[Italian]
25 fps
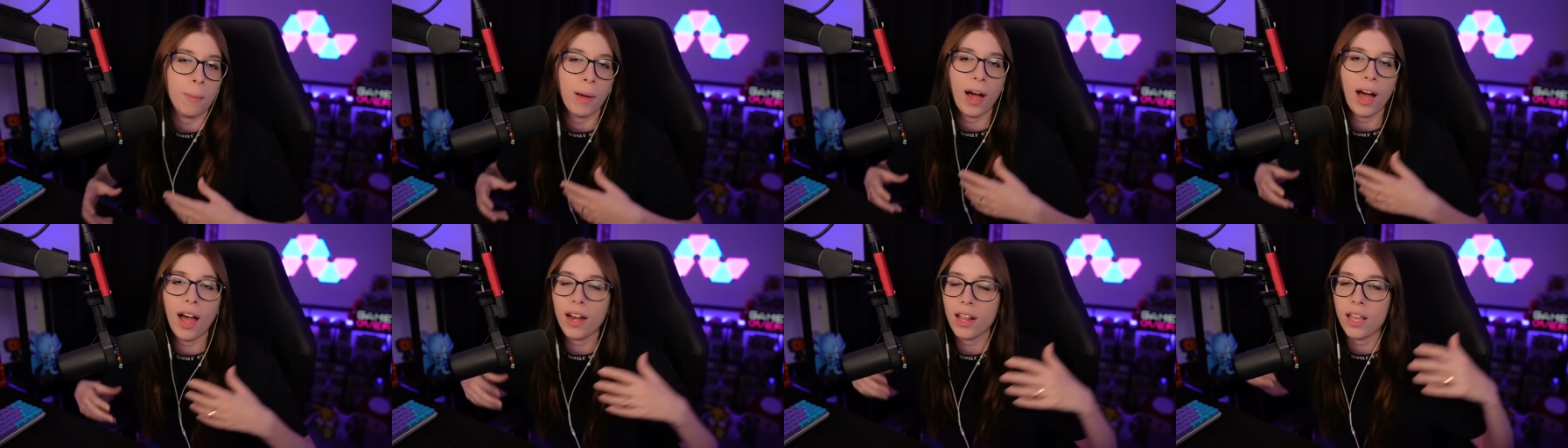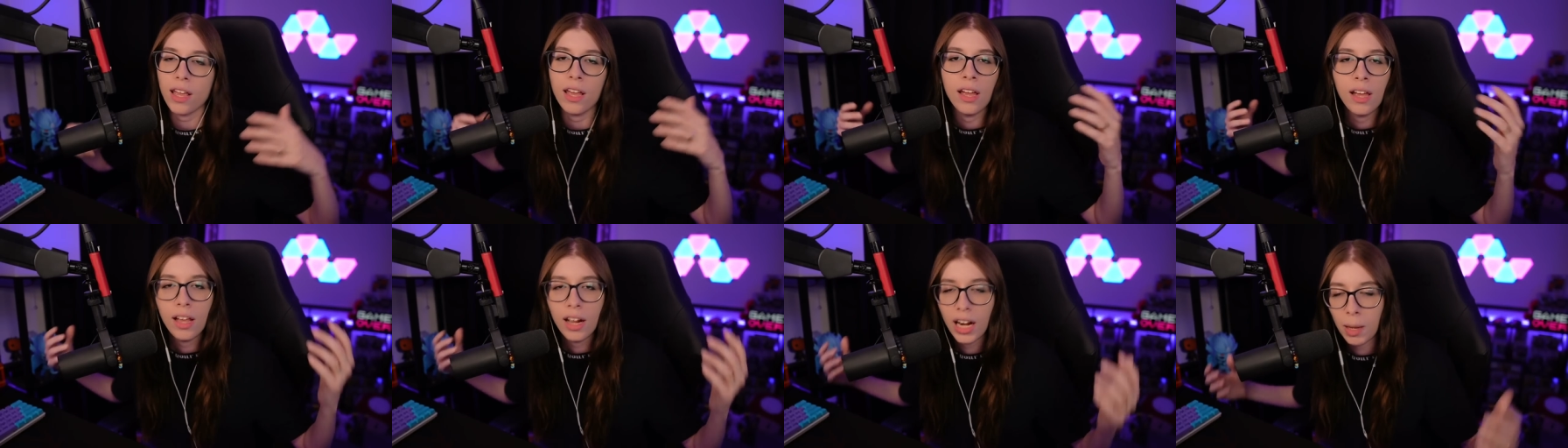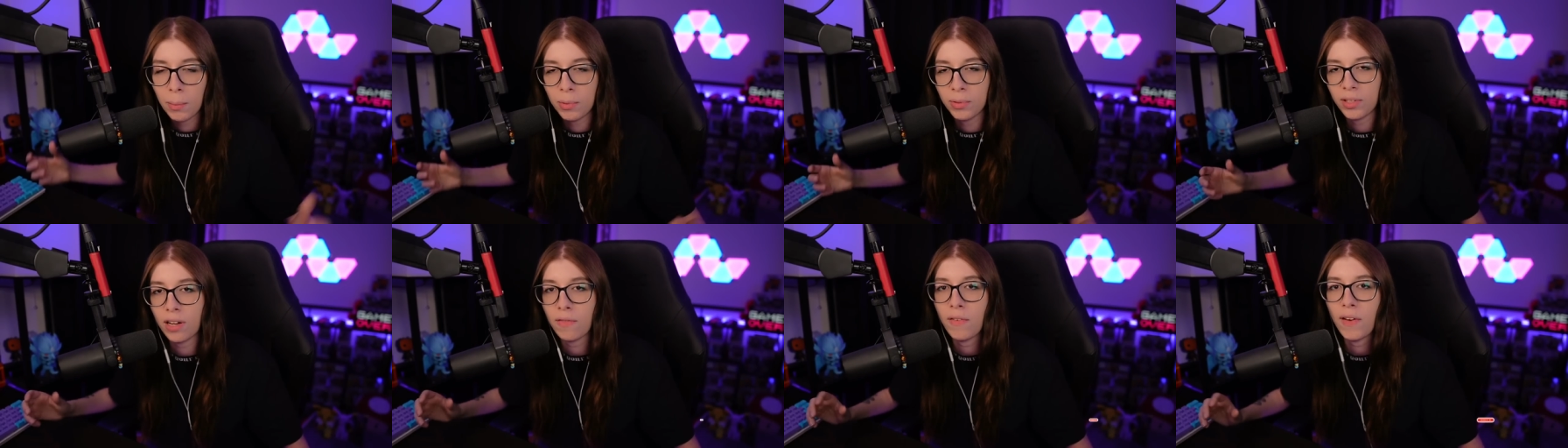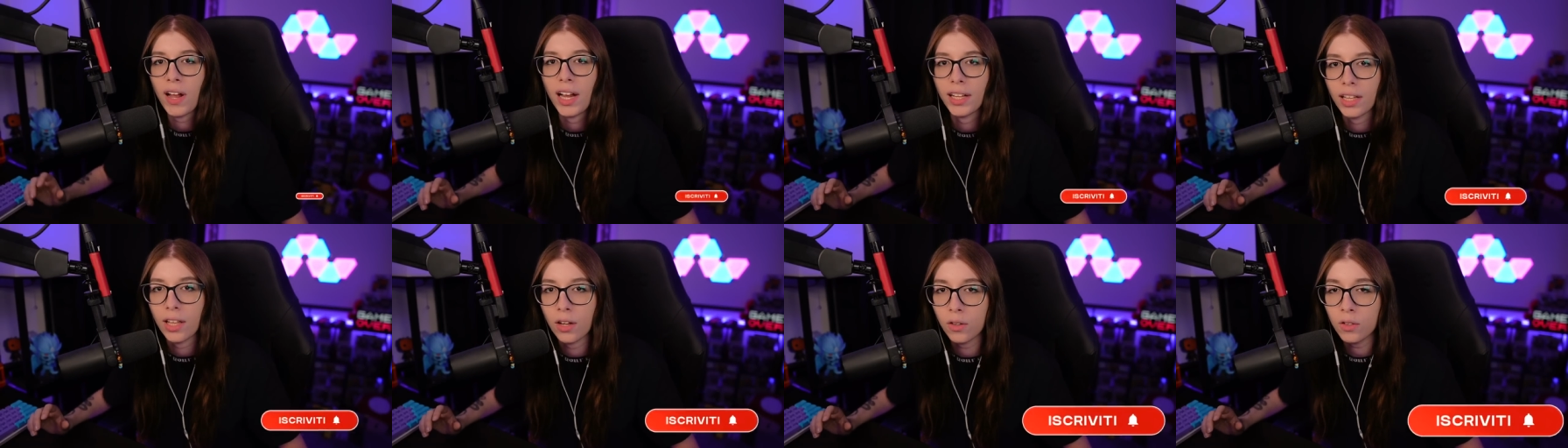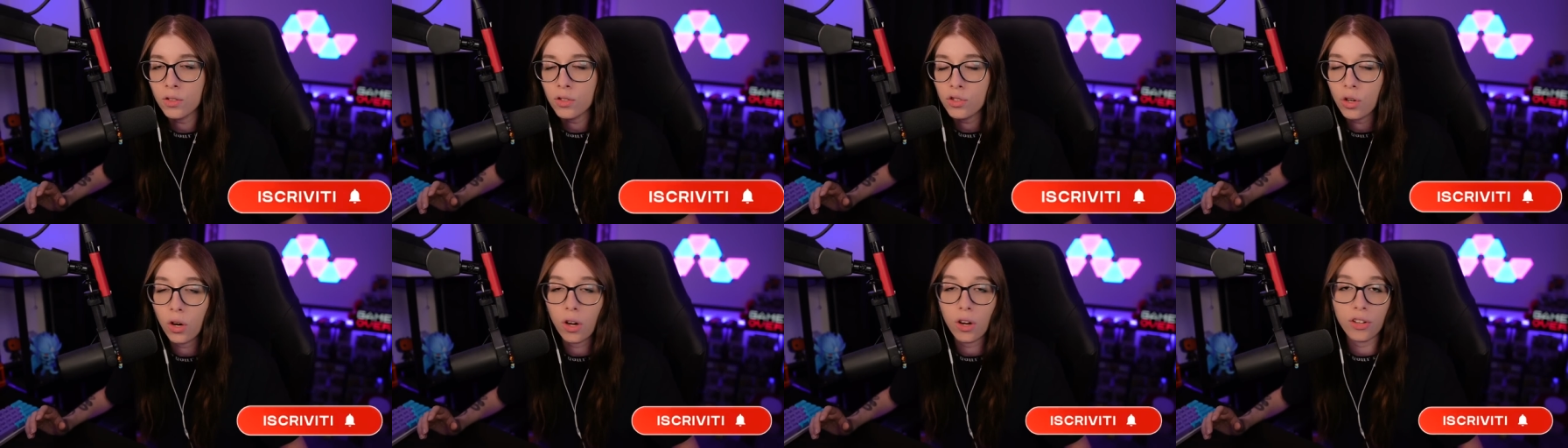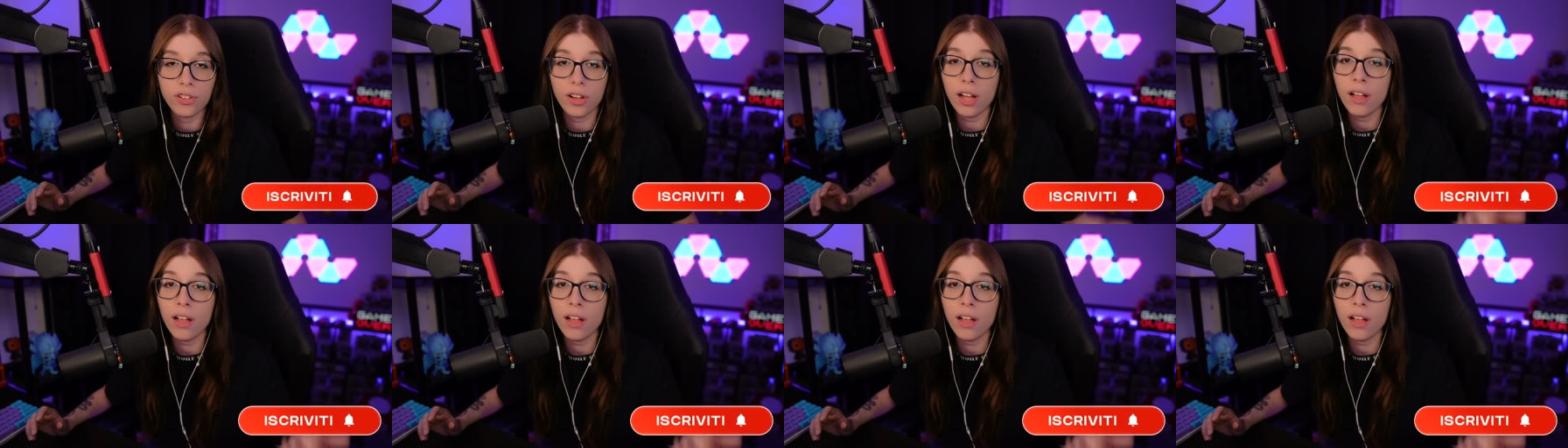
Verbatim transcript: magari la potrei fare anche con Giorgia,